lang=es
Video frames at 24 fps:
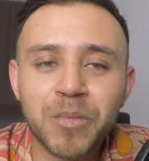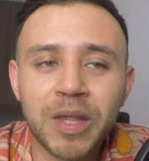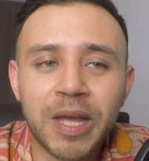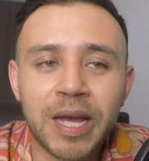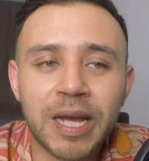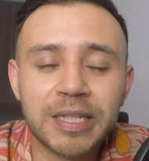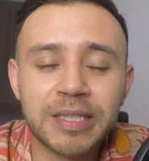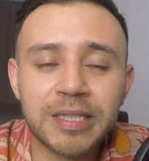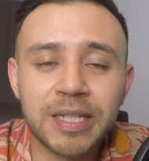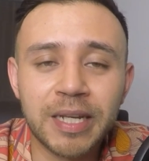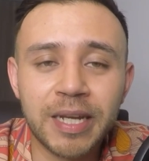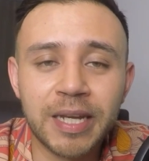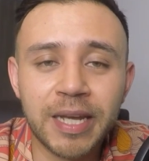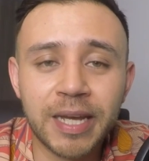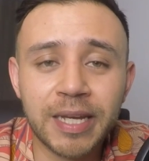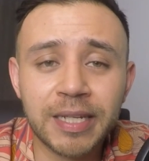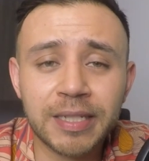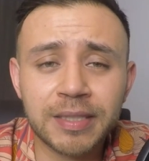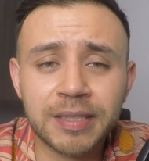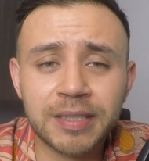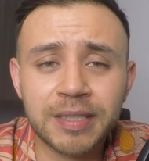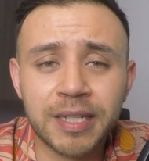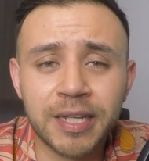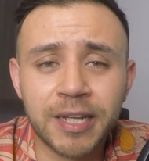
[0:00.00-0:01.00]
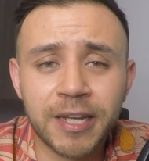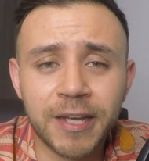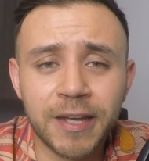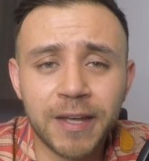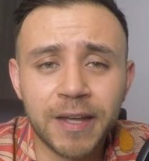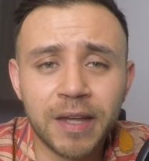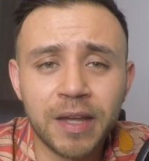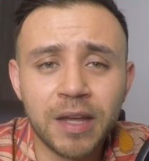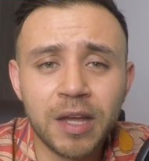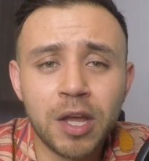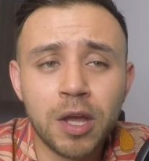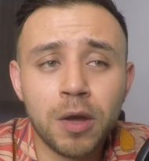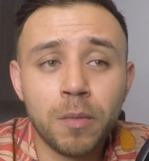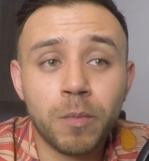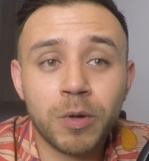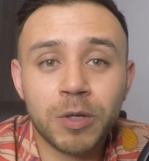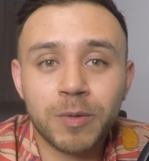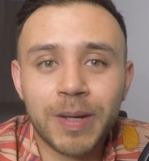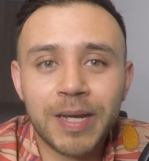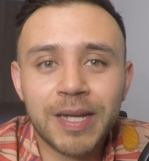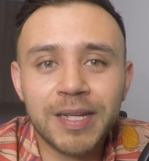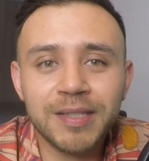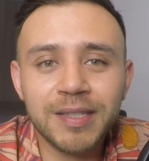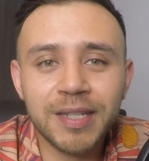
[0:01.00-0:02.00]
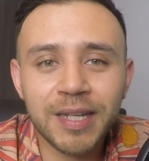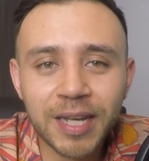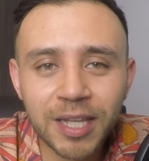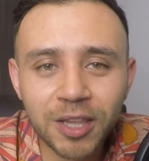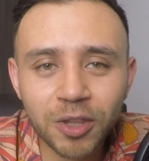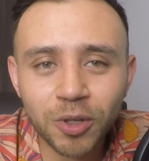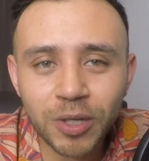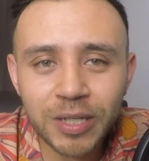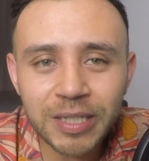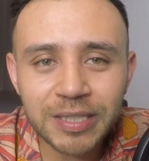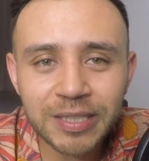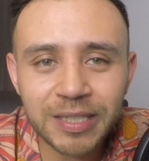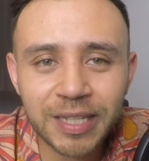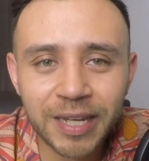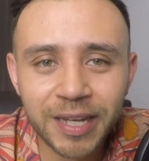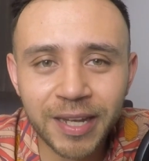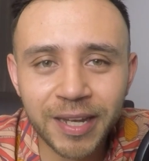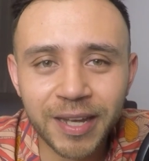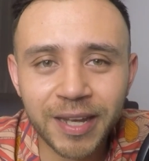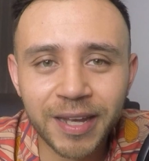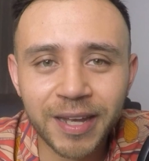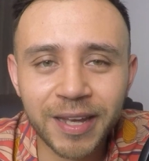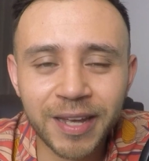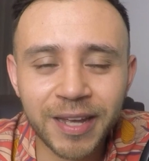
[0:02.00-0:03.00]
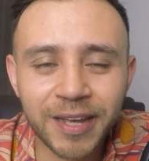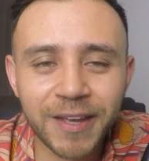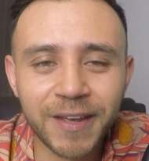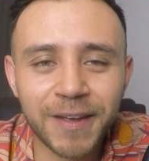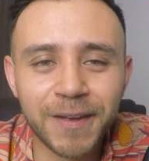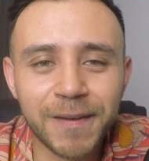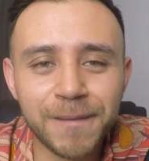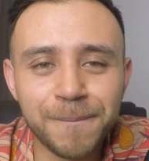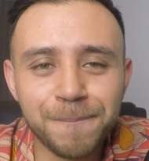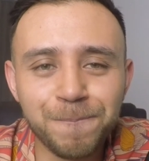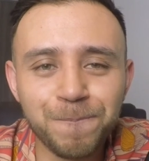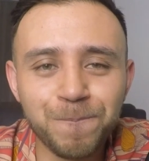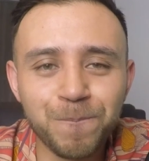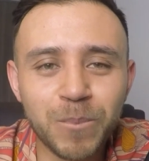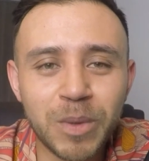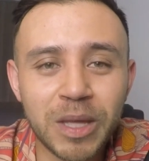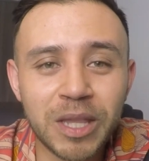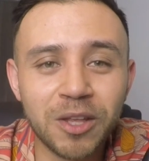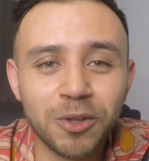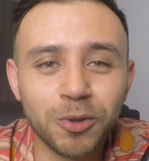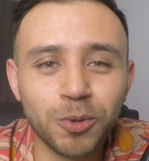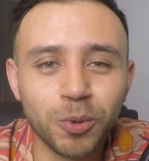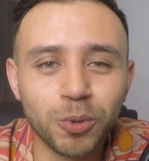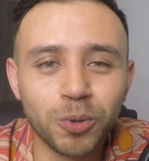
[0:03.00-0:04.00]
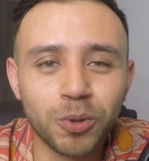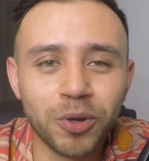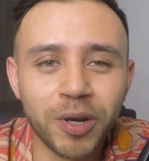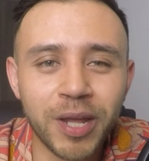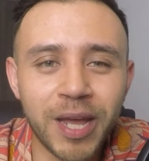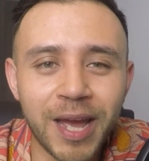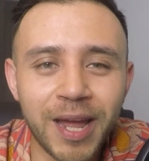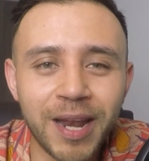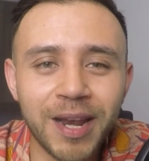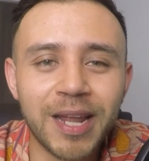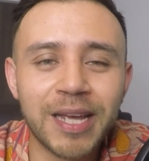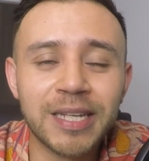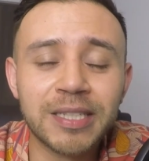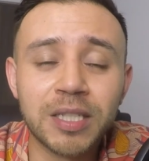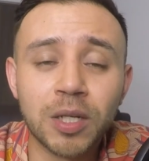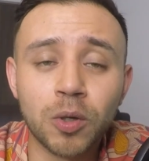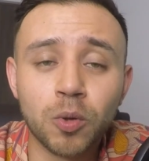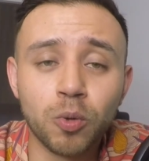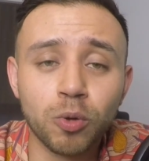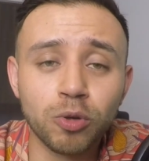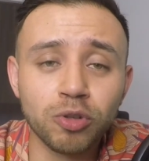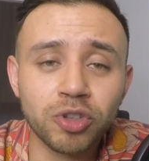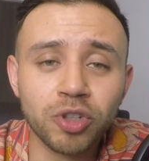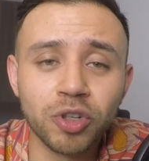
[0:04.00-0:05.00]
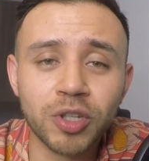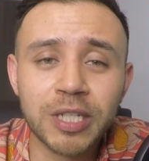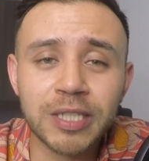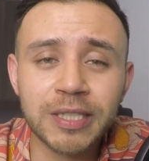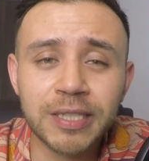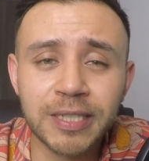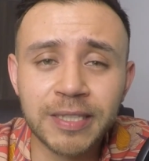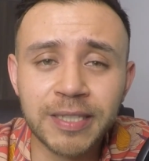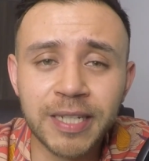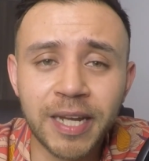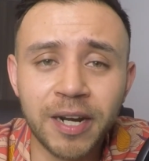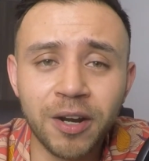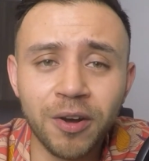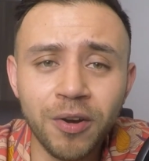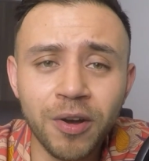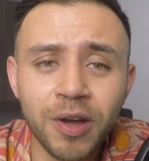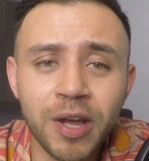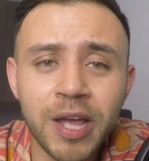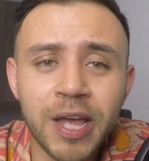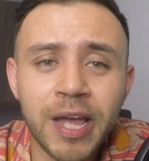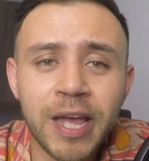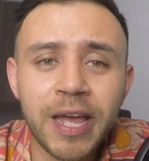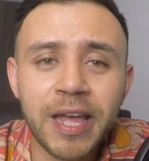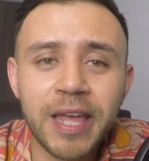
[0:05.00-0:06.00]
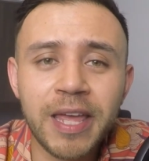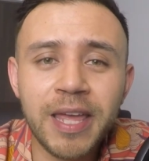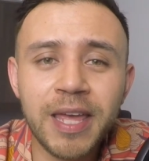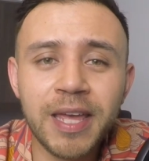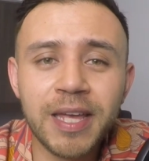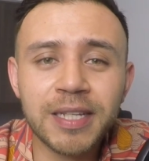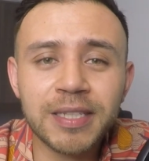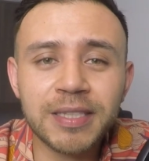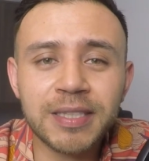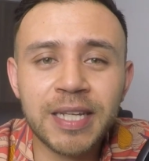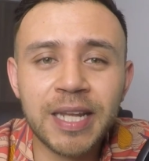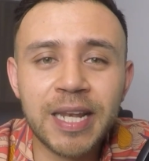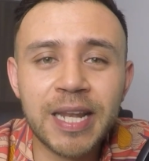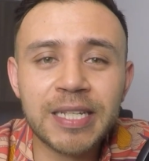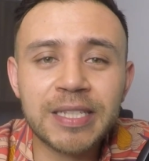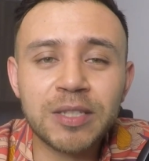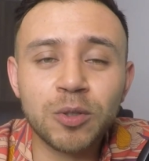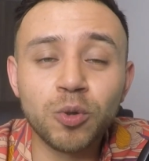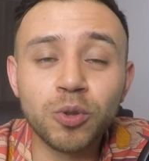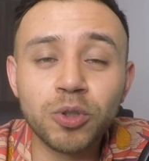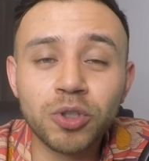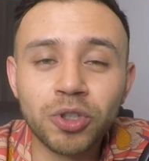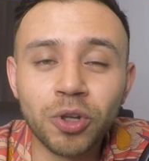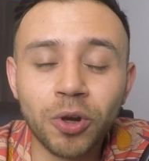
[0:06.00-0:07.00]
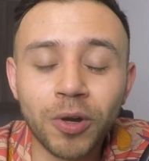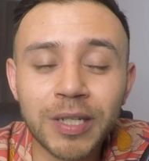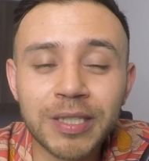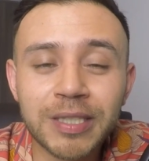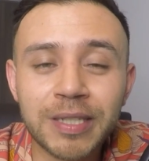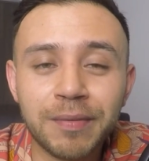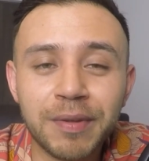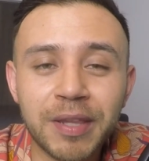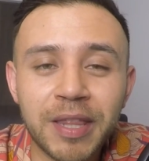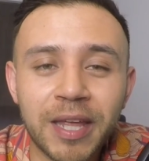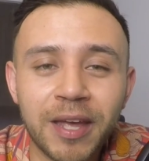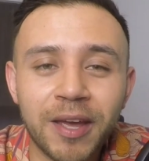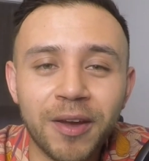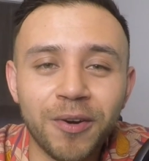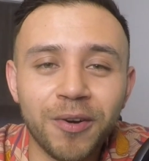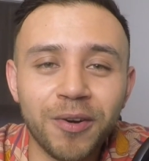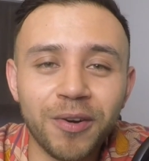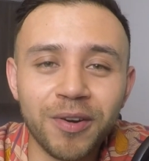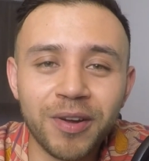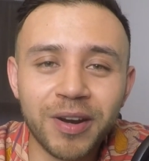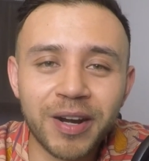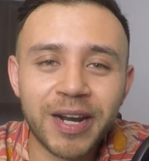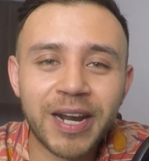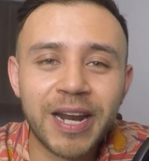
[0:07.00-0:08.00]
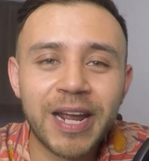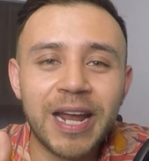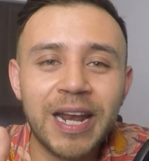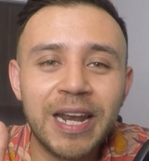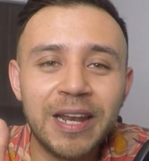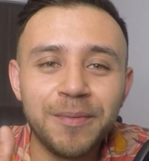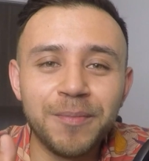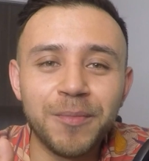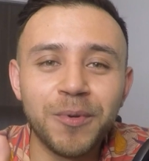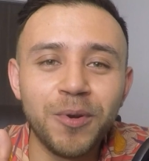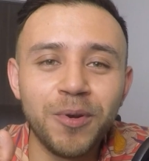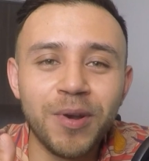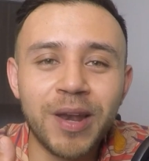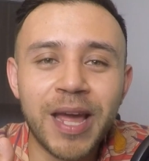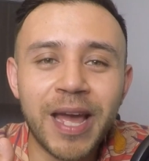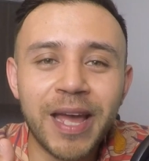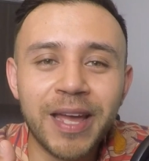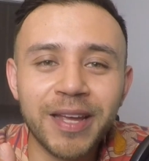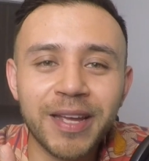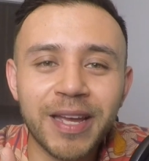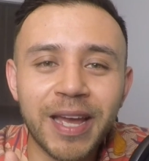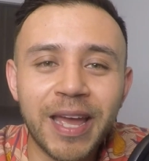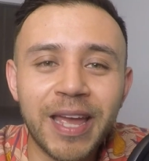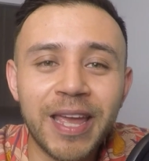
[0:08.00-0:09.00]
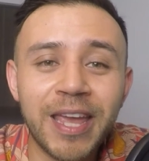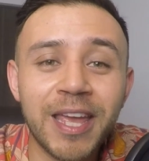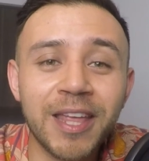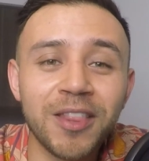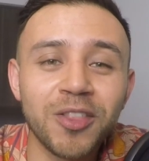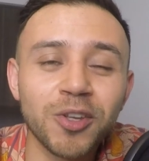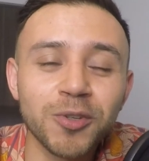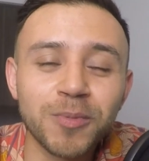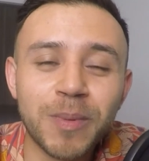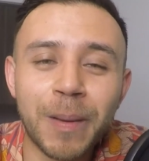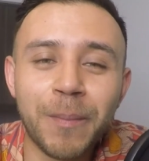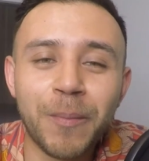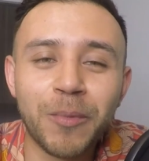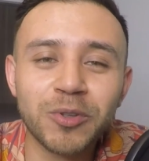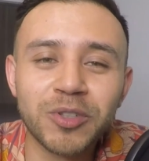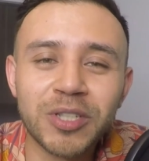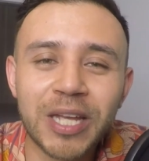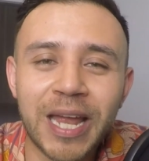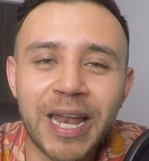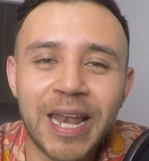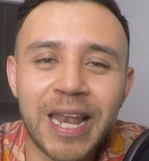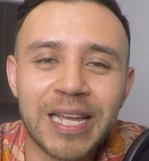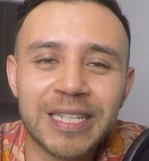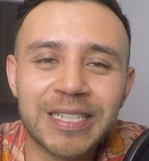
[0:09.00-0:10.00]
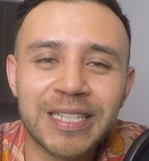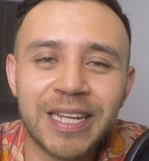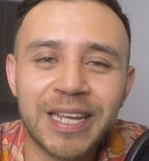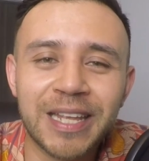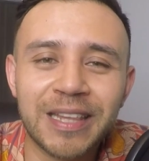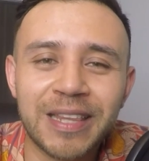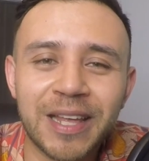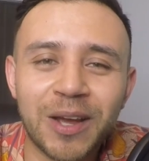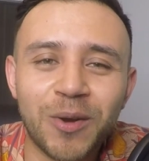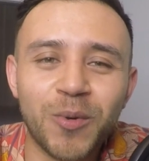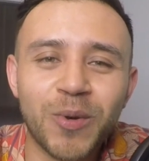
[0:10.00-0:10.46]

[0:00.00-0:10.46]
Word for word: Así que este, pues vayan siguiendo este em, video tutorial, este curso desde cero. Y si les gustó este video, regálenme un like y nos vemos en la siguiente.